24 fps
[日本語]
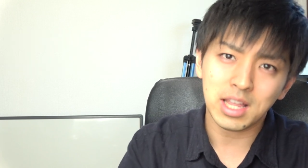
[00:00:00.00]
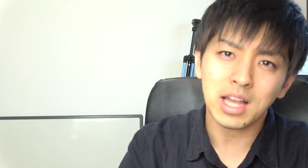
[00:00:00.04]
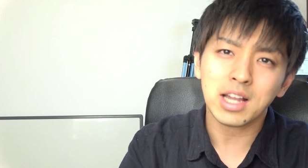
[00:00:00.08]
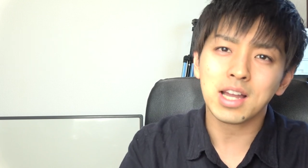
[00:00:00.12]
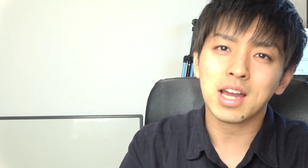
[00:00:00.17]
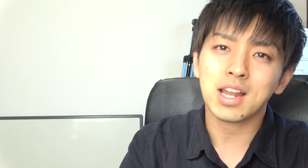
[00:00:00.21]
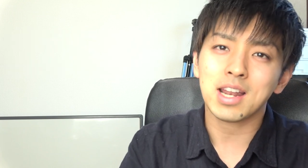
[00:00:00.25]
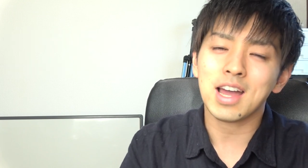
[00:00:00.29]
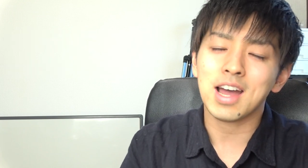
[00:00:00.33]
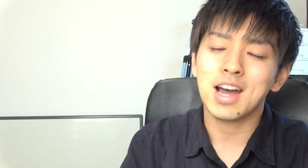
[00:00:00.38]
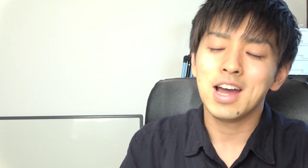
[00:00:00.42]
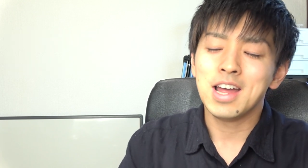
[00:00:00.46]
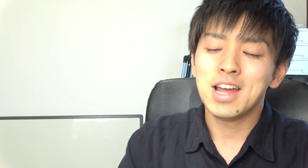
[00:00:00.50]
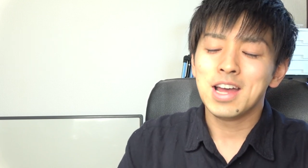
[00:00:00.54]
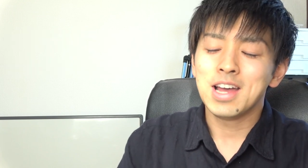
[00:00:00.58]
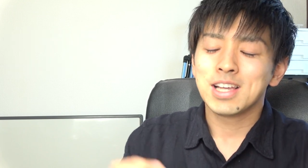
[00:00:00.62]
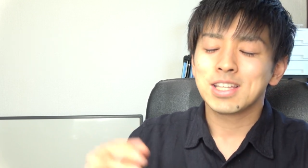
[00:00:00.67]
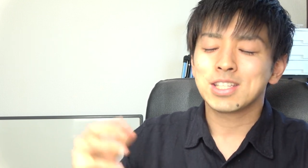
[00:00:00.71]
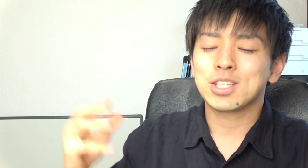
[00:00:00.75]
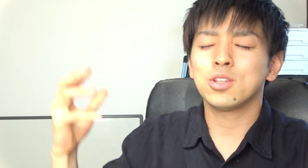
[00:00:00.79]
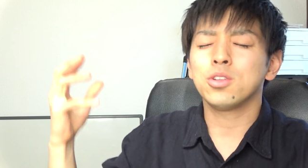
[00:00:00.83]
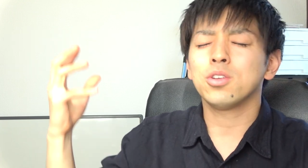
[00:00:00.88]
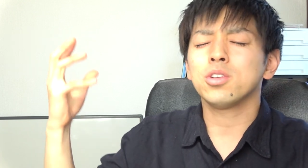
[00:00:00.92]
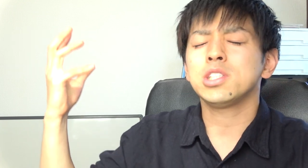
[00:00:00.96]
だから
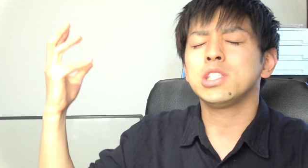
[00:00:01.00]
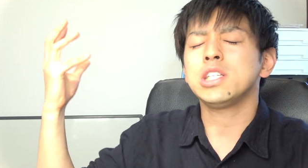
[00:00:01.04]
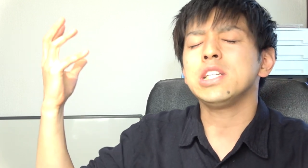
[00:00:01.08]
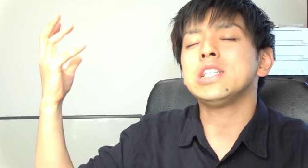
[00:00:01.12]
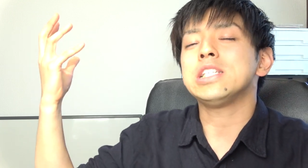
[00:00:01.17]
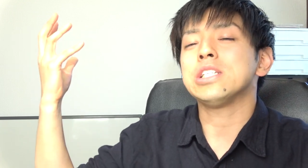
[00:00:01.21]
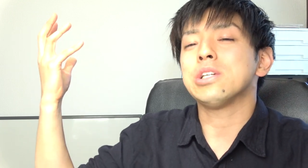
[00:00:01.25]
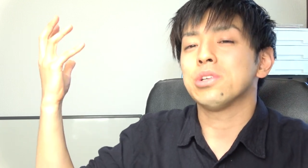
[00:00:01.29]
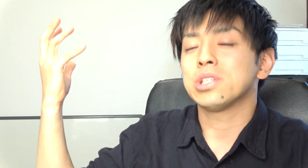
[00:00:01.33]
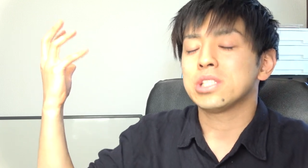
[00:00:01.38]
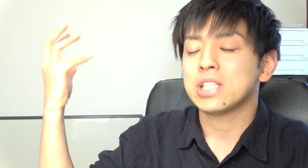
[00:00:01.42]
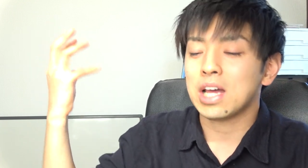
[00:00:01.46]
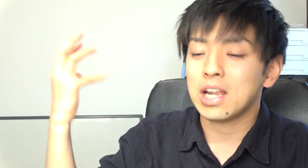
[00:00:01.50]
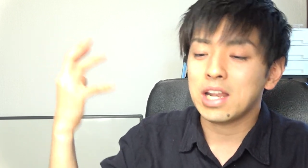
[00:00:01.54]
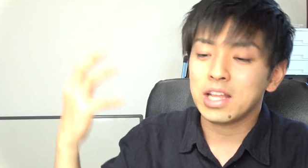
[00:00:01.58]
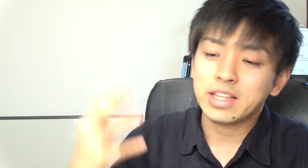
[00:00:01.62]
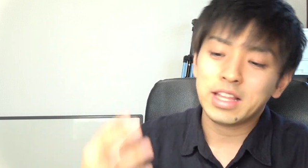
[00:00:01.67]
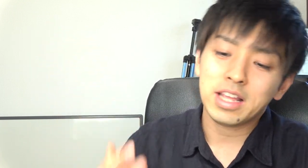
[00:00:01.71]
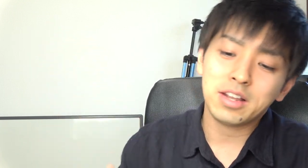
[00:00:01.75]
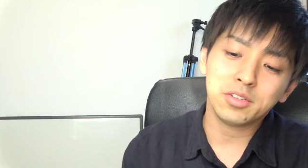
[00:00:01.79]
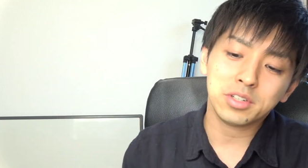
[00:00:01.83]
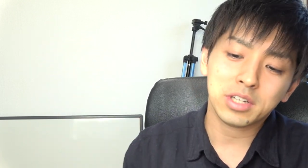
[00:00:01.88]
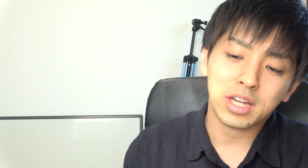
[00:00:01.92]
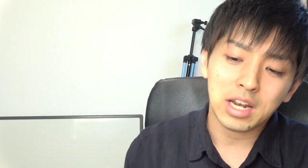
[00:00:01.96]
その指示をされ
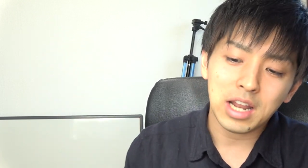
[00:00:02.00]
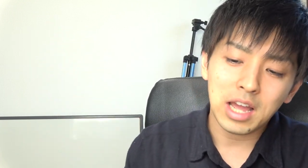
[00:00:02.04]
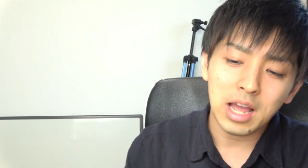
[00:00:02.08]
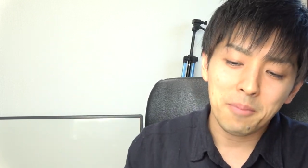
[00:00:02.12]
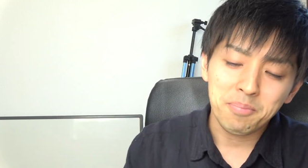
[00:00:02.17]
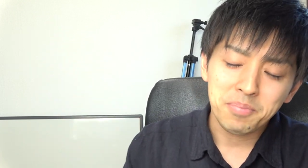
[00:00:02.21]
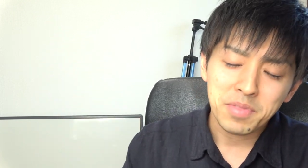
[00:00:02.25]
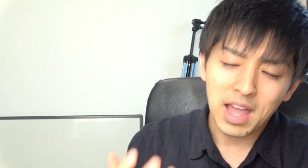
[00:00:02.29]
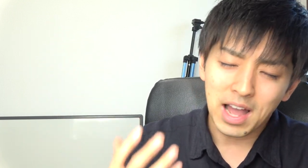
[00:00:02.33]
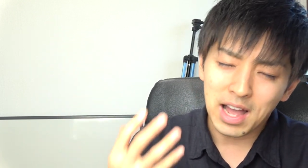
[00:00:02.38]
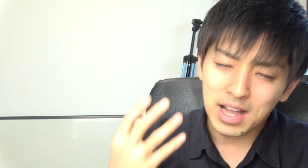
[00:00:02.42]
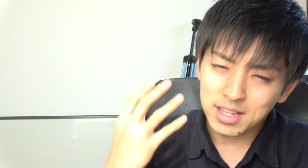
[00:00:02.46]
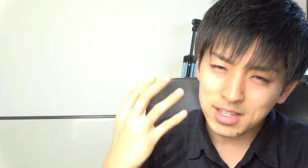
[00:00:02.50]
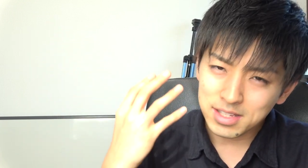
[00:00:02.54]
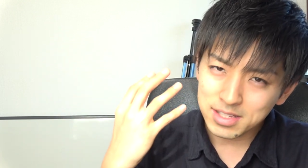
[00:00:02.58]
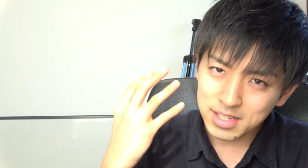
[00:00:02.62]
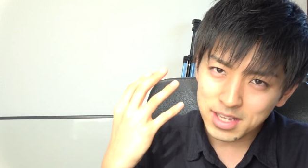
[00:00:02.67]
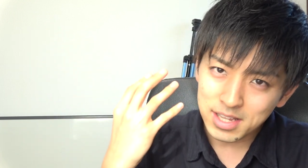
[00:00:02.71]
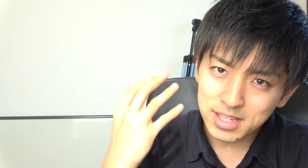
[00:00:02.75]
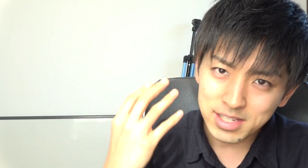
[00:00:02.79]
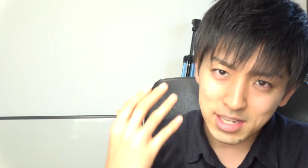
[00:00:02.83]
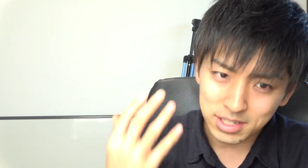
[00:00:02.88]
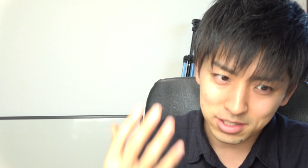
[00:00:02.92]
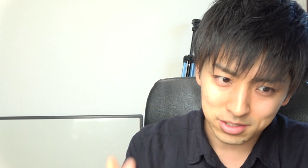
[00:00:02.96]
てるから、安
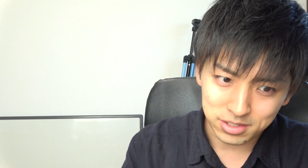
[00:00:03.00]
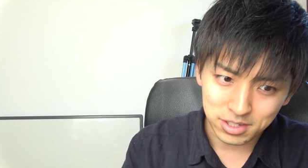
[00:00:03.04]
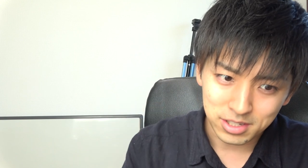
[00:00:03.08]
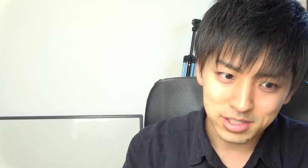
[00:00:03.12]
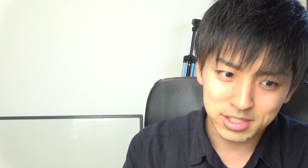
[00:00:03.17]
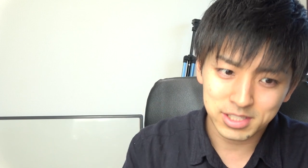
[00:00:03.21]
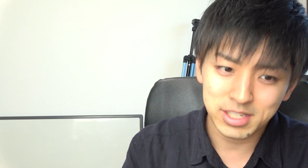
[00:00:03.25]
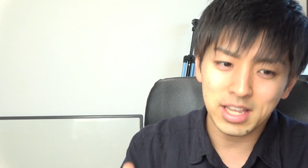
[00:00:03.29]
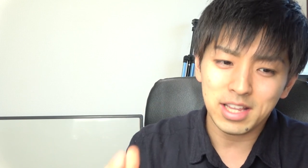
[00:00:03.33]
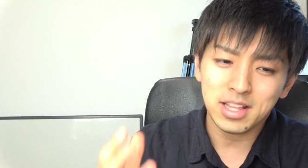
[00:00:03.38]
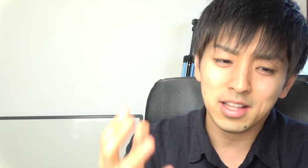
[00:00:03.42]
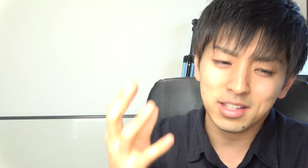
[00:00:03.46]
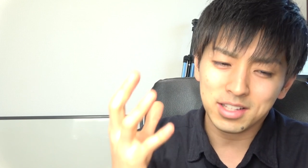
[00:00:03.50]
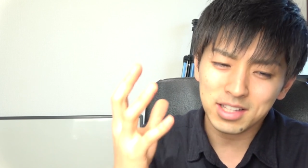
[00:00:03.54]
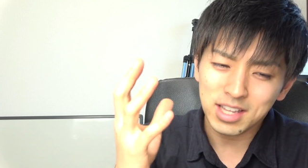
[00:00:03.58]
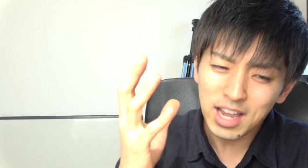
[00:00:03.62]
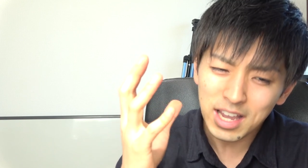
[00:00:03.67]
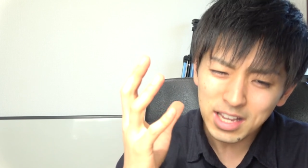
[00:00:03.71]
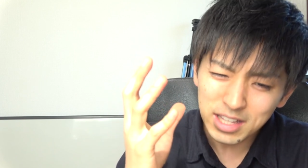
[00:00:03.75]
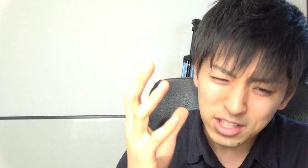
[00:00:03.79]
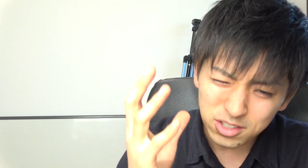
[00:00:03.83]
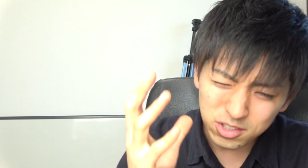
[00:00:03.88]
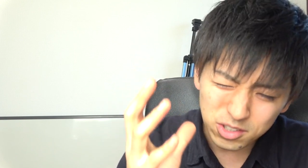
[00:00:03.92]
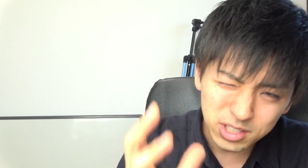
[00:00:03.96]
全策絶
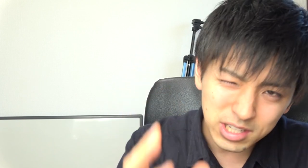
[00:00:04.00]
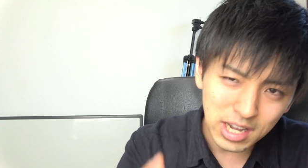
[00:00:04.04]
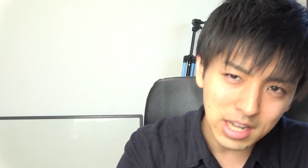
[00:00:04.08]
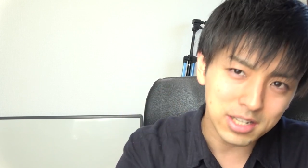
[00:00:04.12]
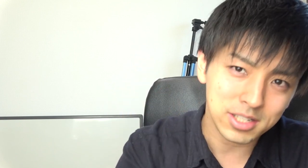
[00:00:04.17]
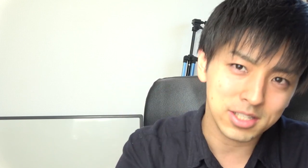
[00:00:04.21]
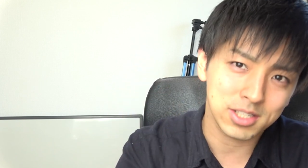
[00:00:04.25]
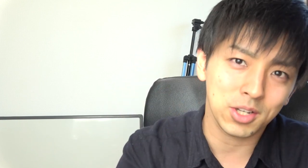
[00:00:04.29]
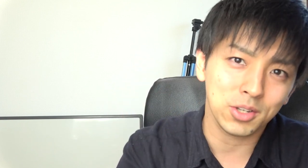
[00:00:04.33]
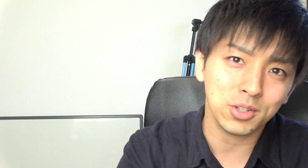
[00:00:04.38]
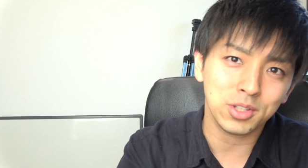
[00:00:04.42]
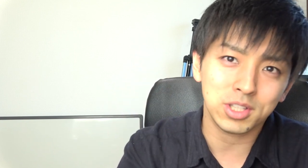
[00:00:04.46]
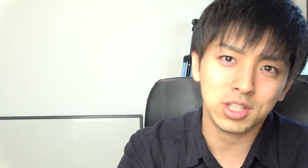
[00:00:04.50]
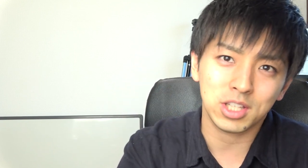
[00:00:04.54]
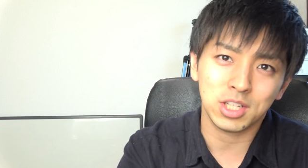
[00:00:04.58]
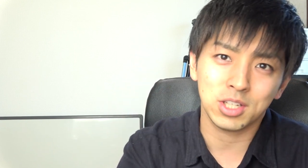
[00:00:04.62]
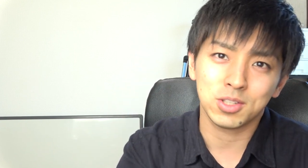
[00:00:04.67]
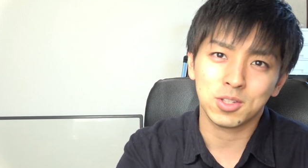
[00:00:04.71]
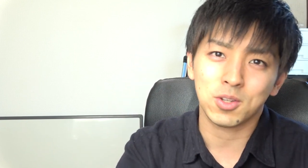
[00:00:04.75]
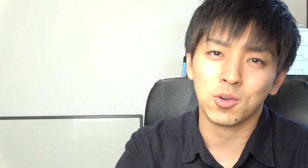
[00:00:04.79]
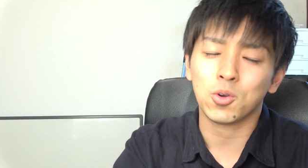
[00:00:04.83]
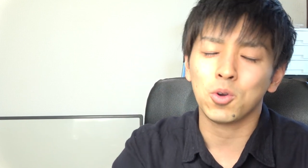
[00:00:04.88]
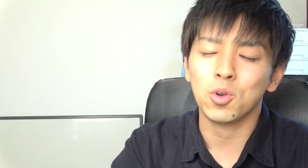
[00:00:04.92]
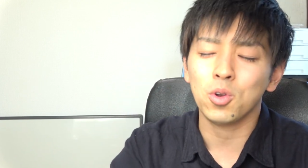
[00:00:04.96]
対に受かるぞって
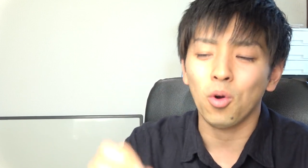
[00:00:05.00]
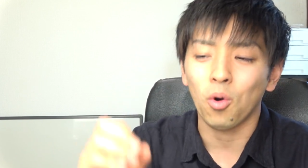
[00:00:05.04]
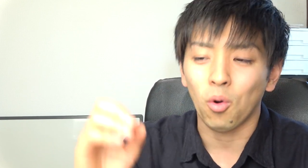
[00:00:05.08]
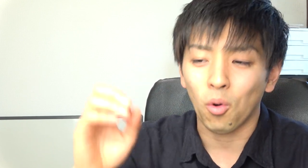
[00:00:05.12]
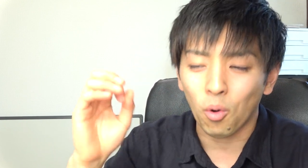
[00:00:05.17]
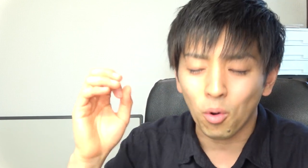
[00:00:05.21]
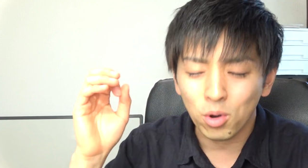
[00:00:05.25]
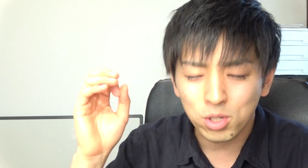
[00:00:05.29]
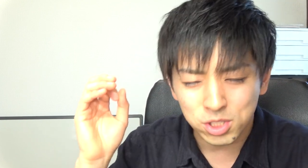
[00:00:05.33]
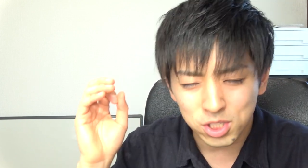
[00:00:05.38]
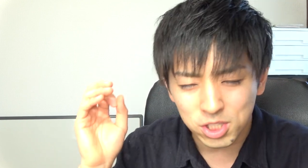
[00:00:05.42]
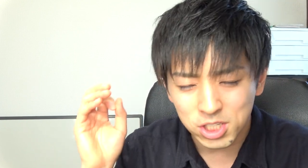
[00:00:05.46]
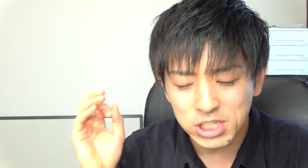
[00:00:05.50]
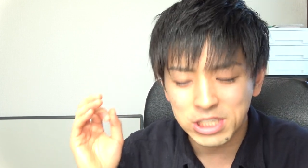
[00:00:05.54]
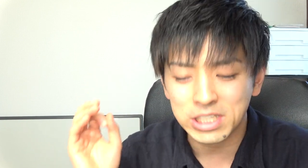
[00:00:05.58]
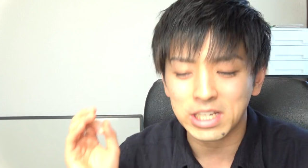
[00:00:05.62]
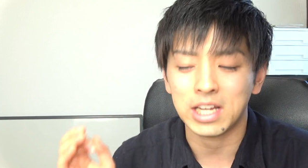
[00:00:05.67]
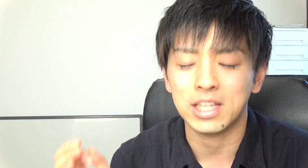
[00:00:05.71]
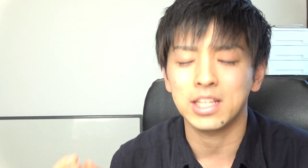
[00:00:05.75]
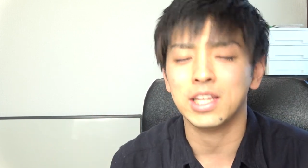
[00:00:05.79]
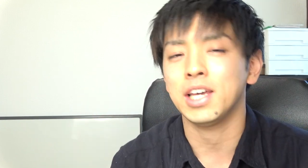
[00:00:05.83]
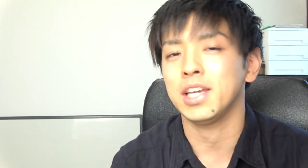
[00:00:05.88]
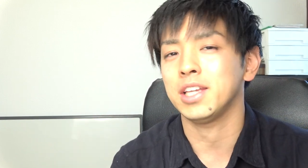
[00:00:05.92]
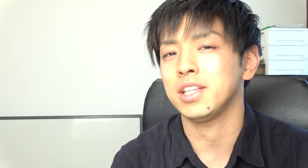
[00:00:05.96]
いうところを押すし
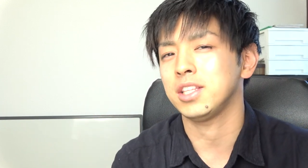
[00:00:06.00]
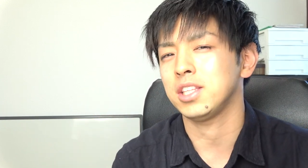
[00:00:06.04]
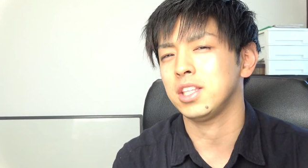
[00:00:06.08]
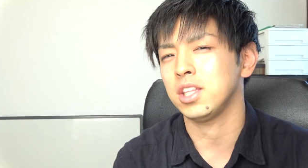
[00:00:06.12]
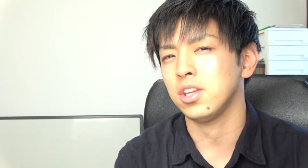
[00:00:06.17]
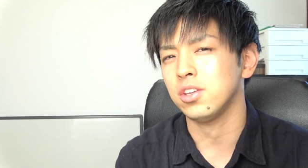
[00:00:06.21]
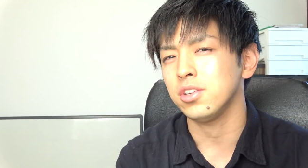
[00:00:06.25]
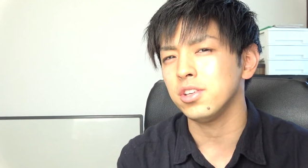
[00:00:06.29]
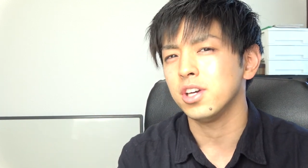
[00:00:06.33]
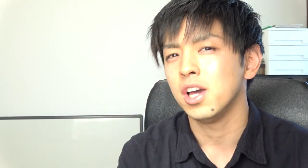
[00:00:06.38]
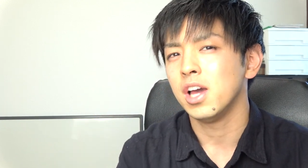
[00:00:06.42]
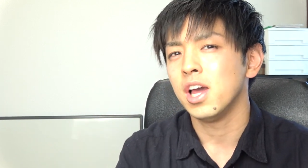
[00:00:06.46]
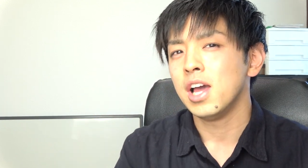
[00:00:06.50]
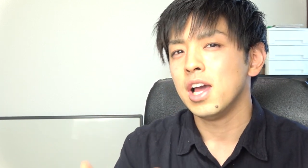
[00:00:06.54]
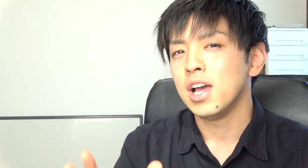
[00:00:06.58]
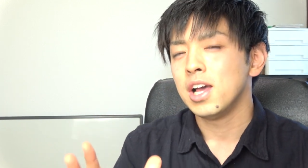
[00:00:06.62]
かないっていう、